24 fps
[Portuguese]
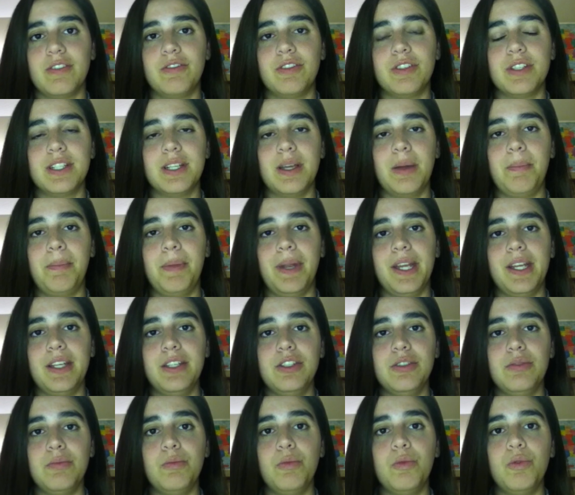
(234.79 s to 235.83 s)
Você
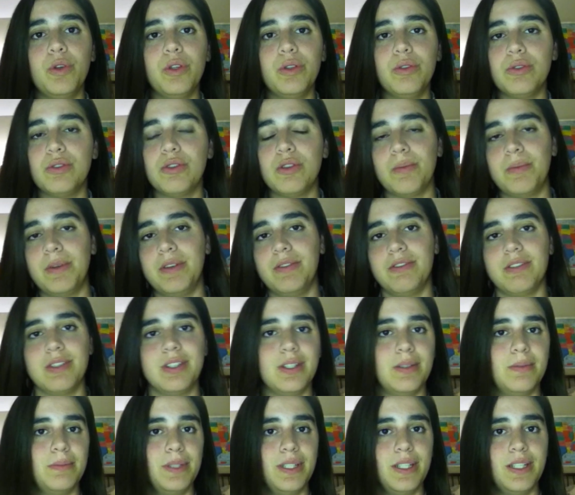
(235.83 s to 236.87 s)
aprende muito sobre
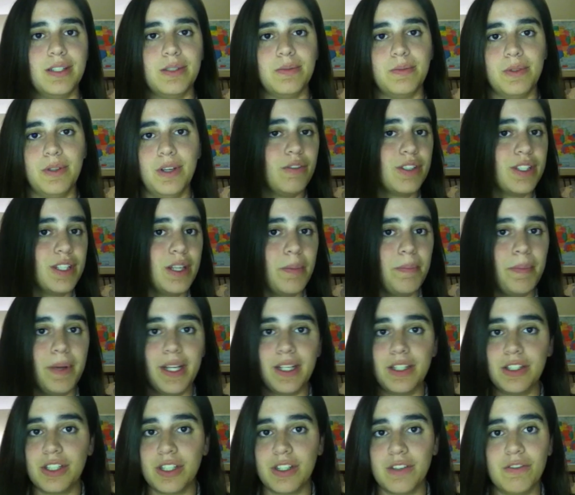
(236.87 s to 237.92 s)
você mesmo, você
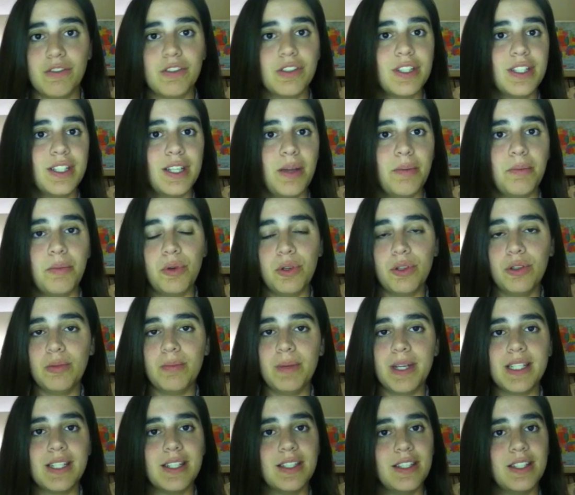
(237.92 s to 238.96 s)
aprende que você é muito
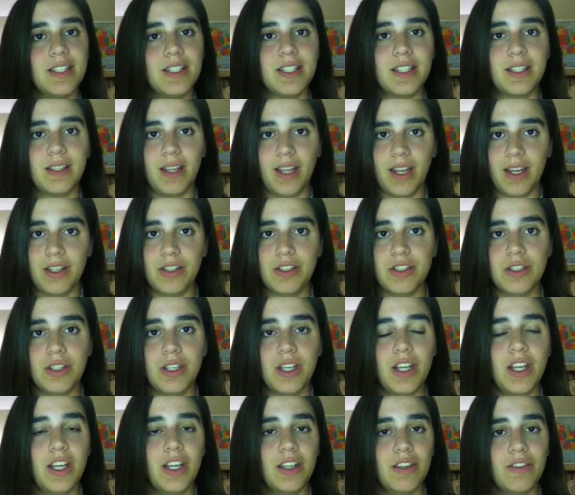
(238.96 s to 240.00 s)
mais resistente,
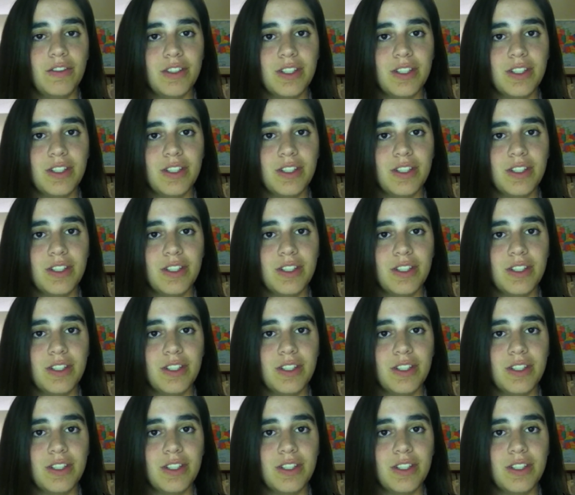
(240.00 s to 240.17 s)
que